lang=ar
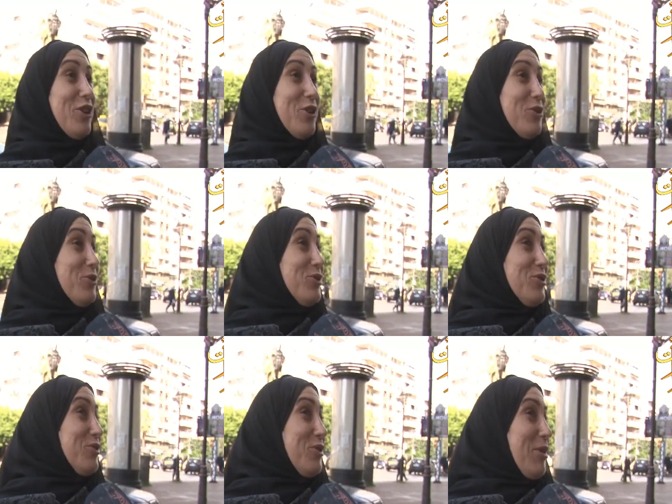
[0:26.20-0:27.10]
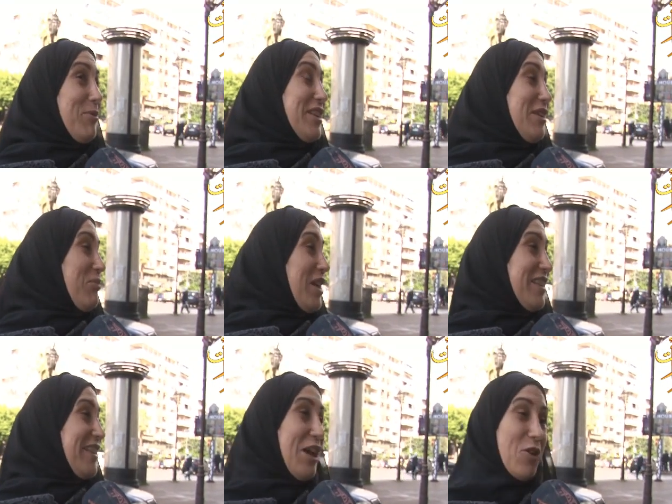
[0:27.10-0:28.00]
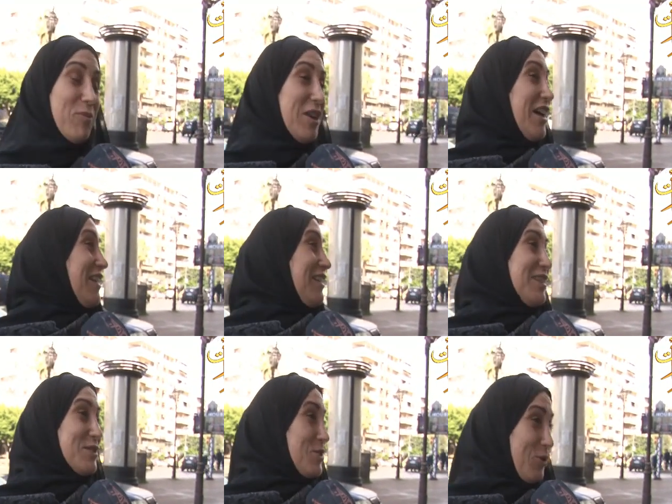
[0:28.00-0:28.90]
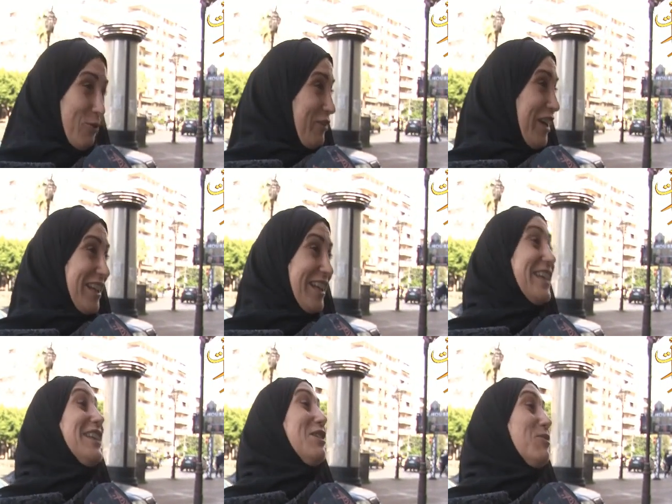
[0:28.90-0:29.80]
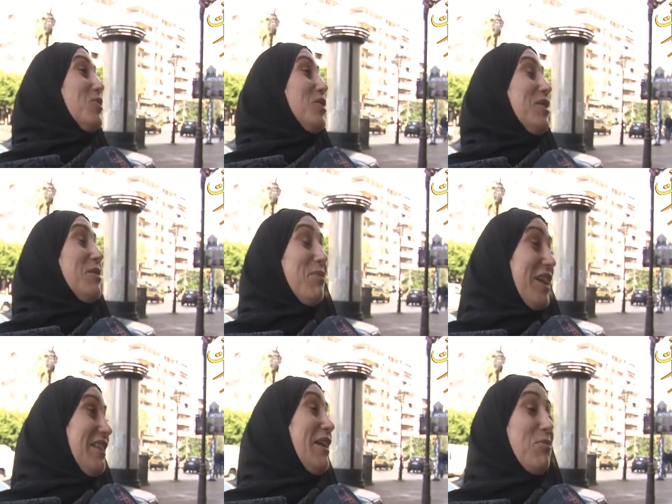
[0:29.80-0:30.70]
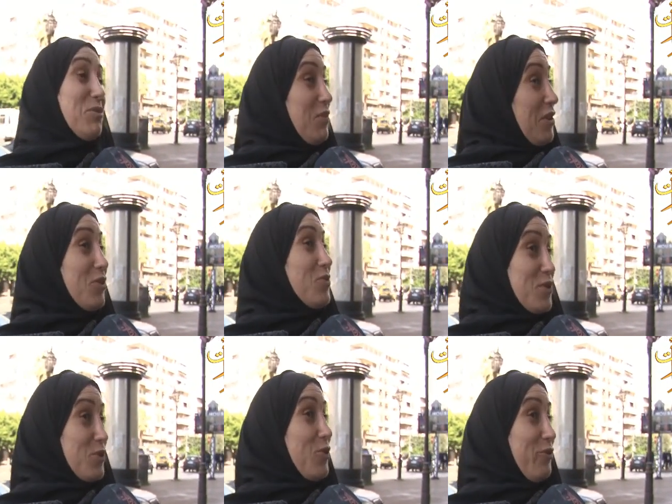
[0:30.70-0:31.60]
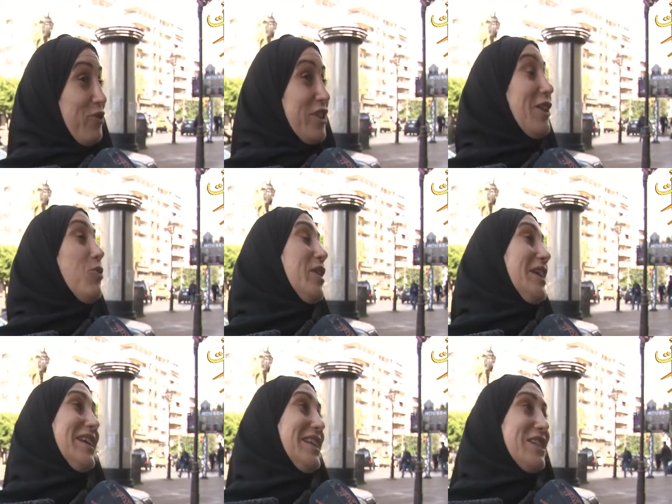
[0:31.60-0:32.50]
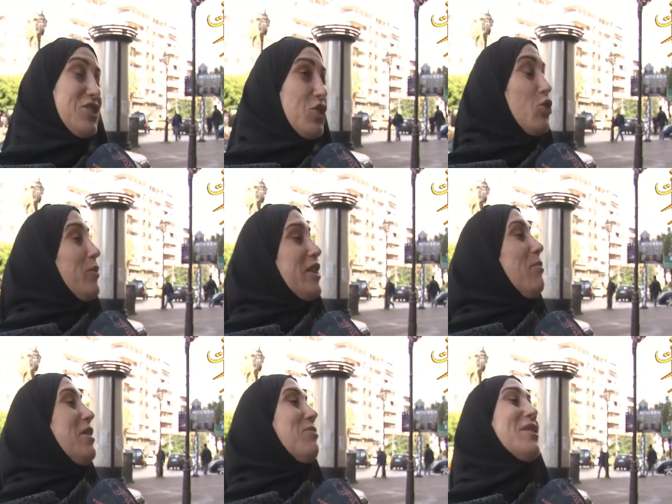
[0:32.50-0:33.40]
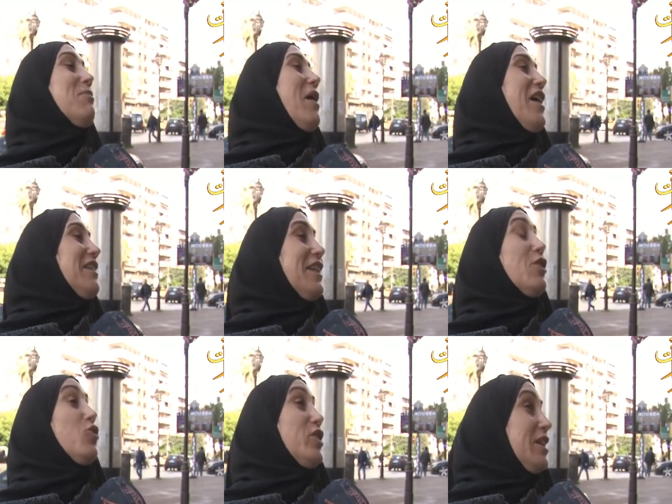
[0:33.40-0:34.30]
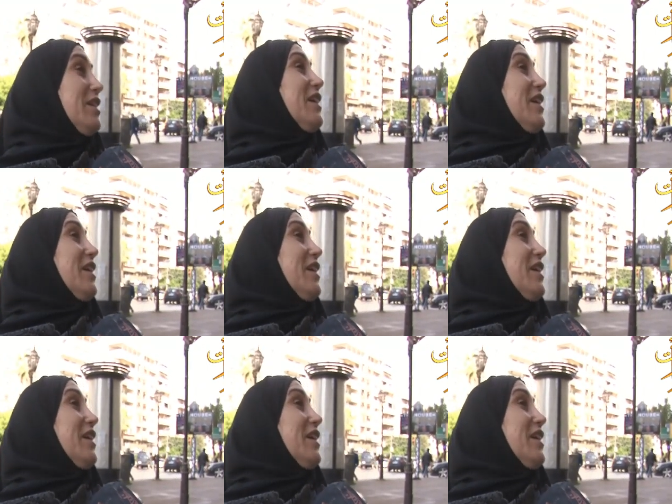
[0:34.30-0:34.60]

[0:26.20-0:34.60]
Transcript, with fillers: وابدا ما يتضايقوا من هالظروف يعني الكل البلد عم بتمر بظروف ويضلوا يعني يشتغلوا بضمير مثل ما عهدنا انه هن